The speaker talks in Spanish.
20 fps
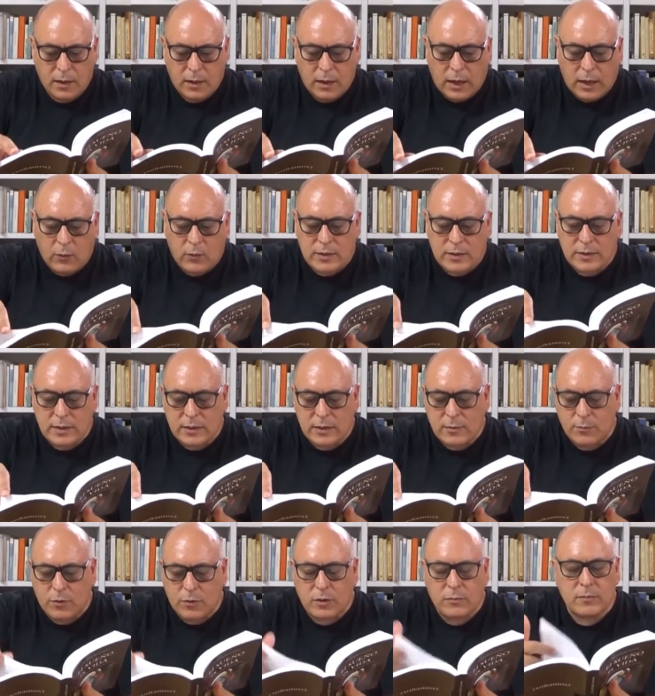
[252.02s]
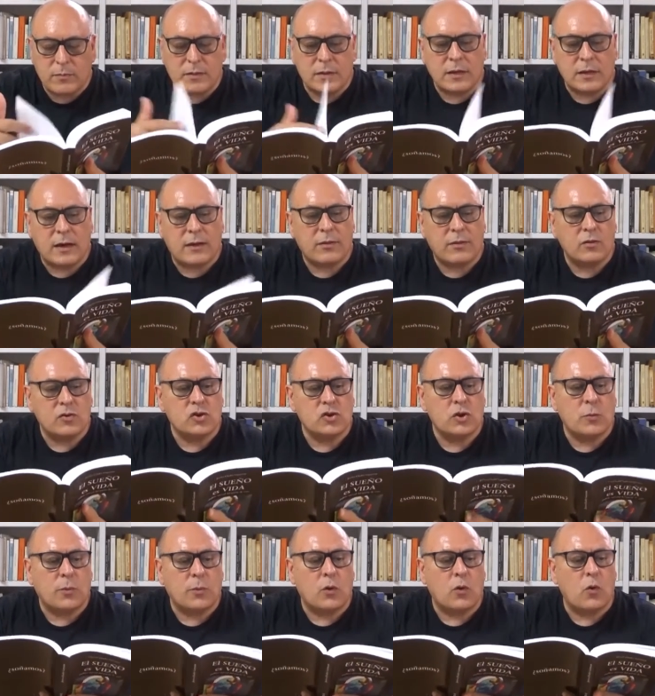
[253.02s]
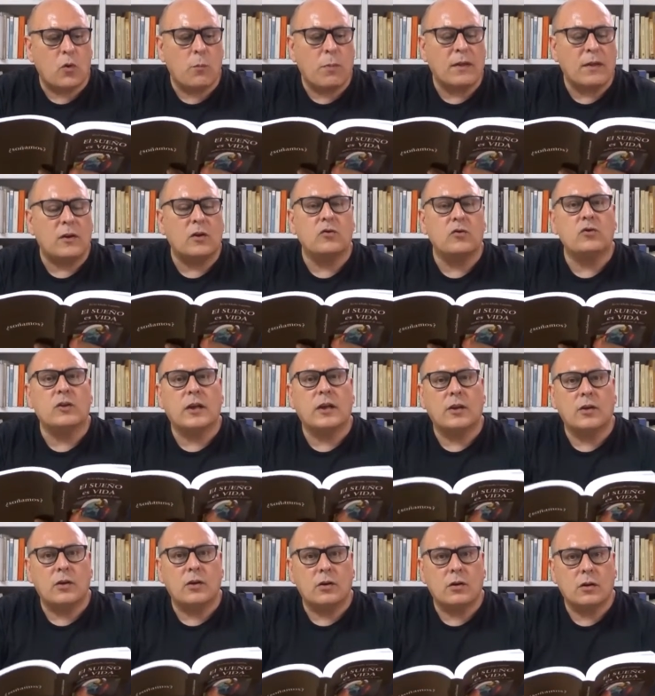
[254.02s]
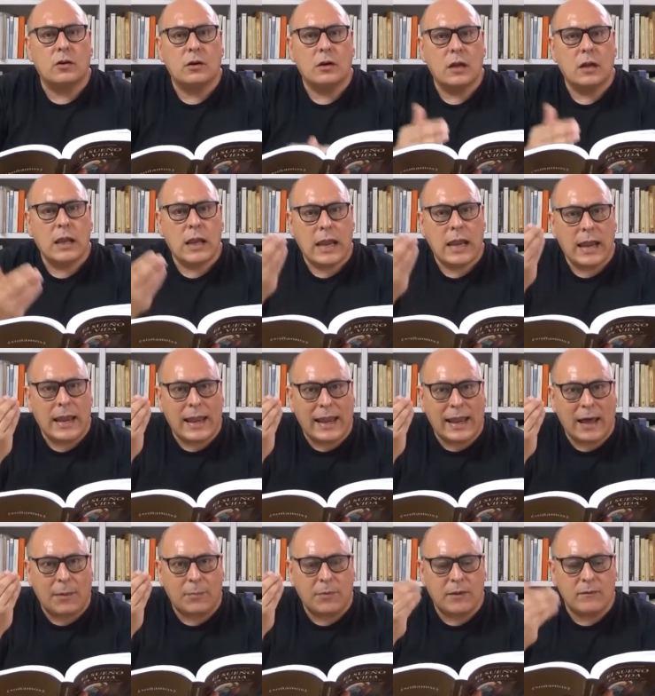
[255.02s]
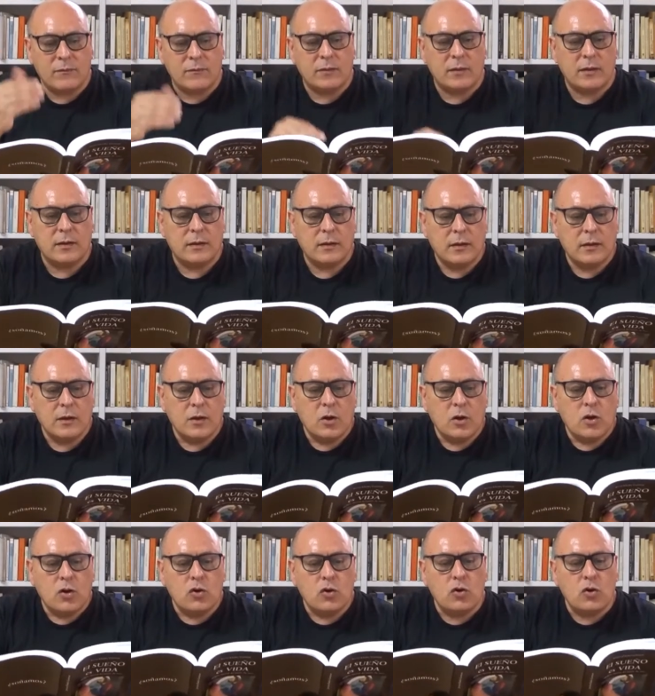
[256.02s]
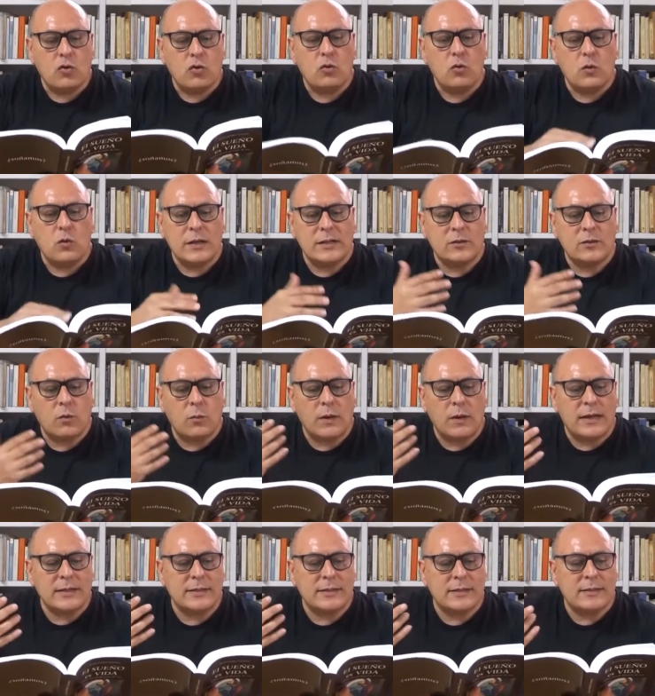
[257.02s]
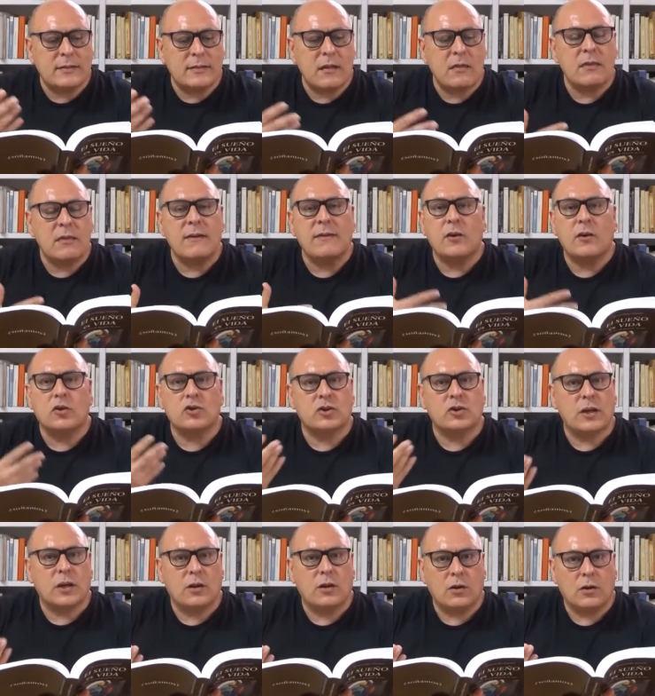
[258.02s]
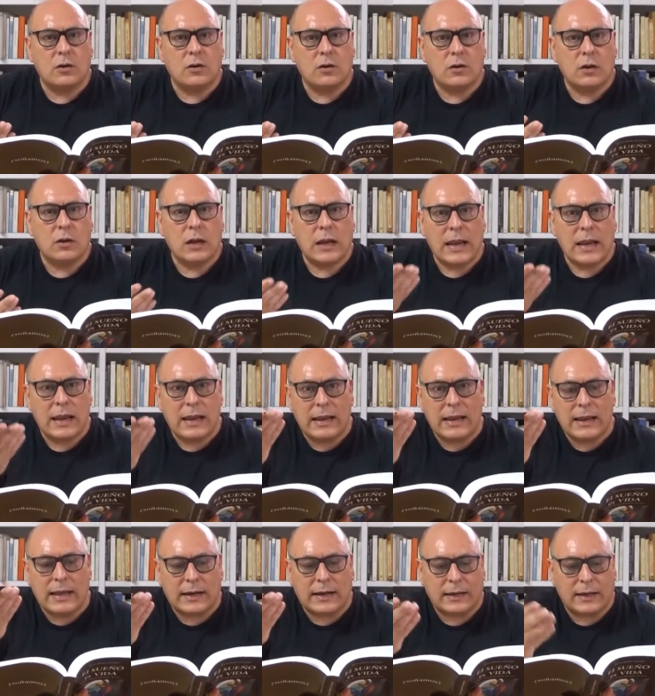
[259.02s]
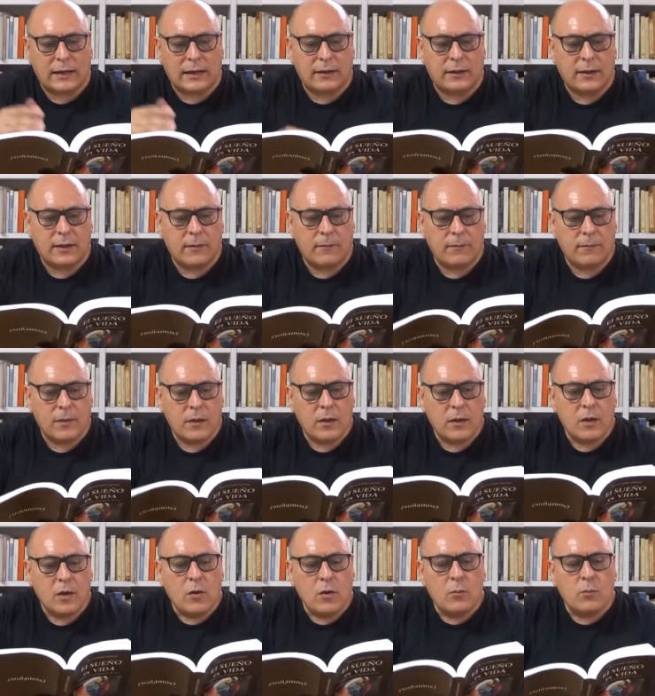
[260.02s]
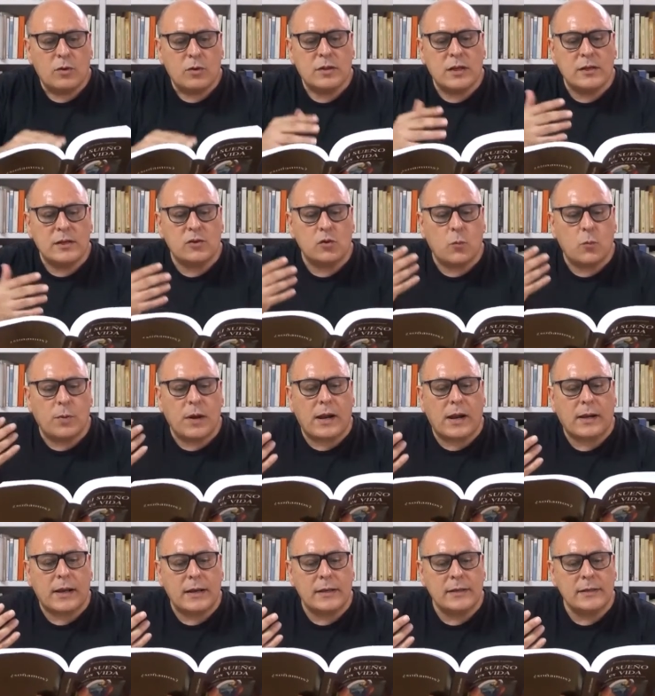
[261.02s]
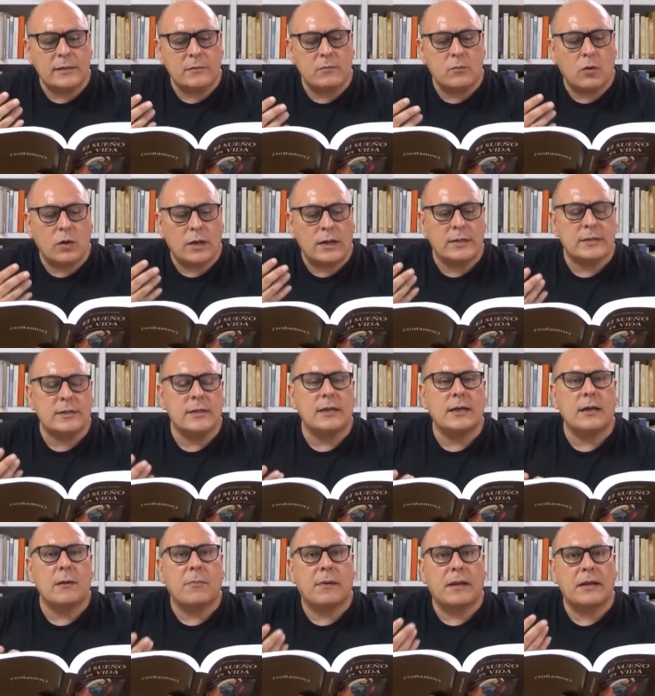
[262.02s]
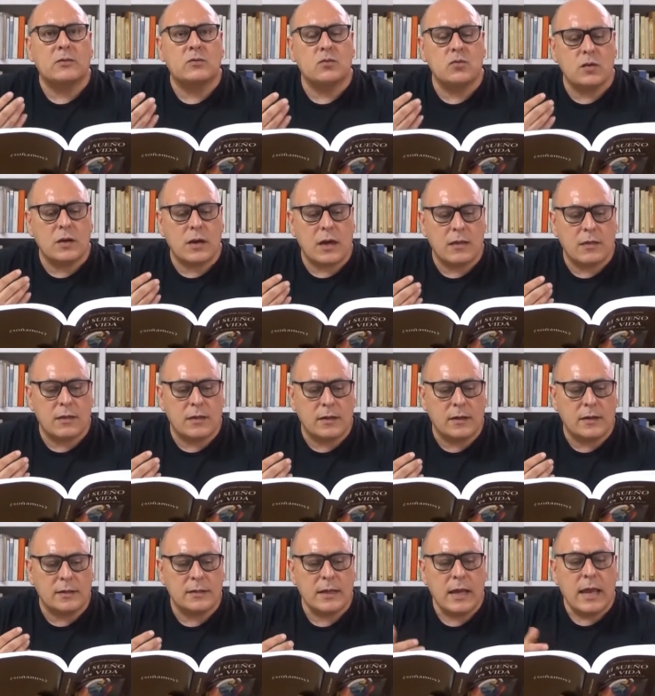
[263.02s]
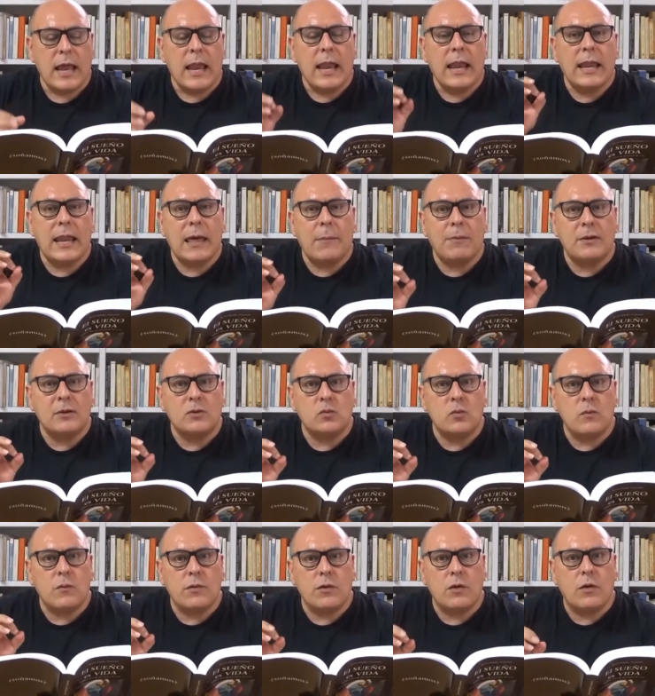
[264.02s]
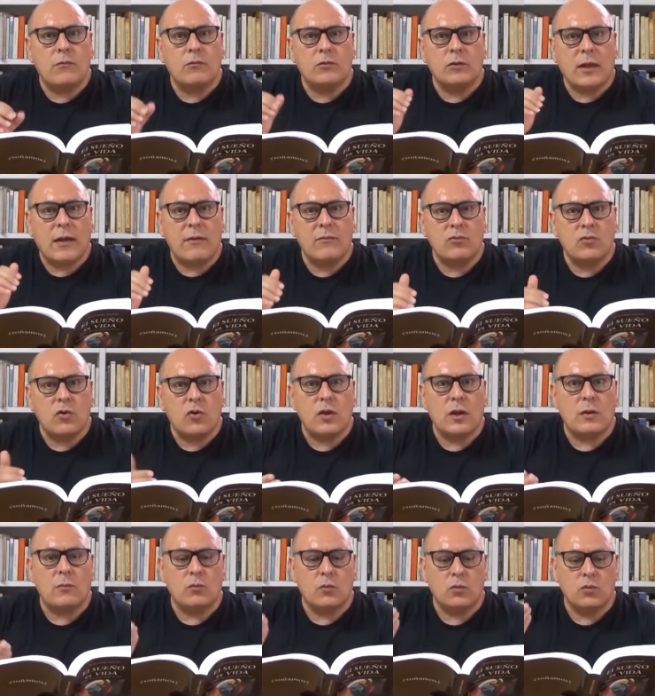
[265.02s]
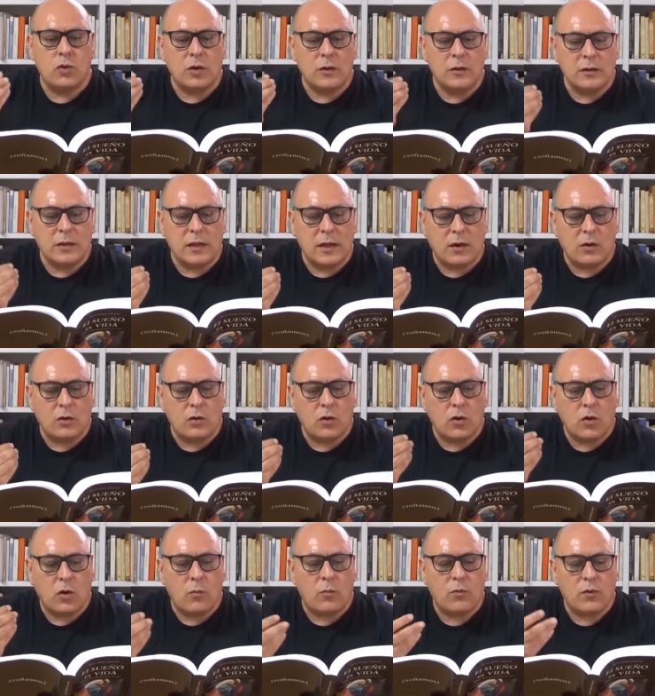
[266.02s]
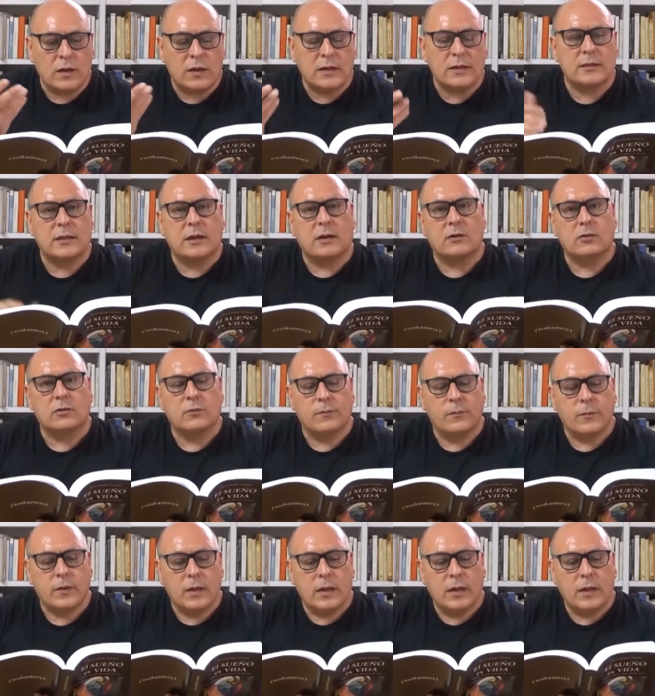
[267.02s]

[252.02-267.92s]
Aunque este tipo de investigación se preocupa de lo interior, la mente, no duda sobre la existencia de lo exterior, la realidad, pues el suprarrealismo exige para sus quehaceres la presunción tanto del mundo interno como del externo.